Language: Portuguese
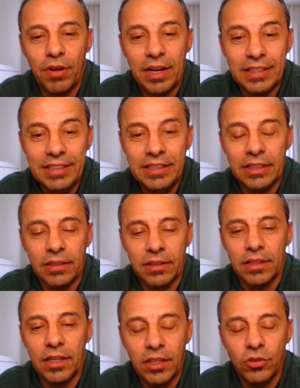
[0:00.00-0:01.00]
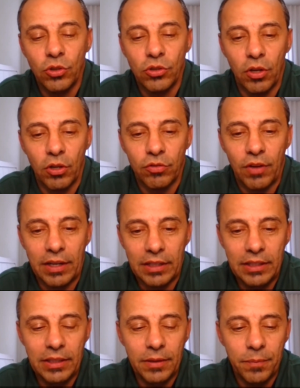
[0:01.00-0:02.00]
Faria, grande Oswaldo
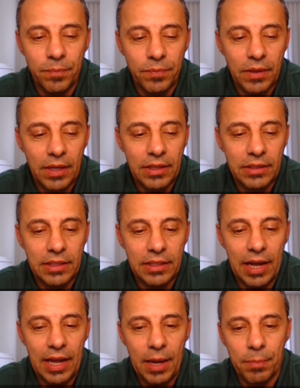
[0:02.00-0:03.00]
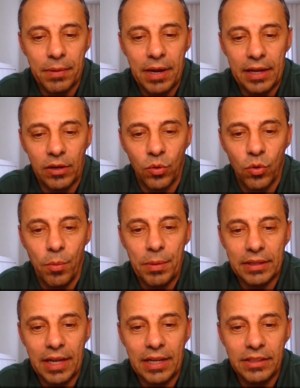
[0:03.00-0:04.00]
Faria, que na época era o
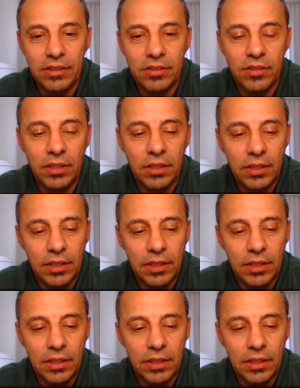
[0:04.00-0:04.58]
comentarista.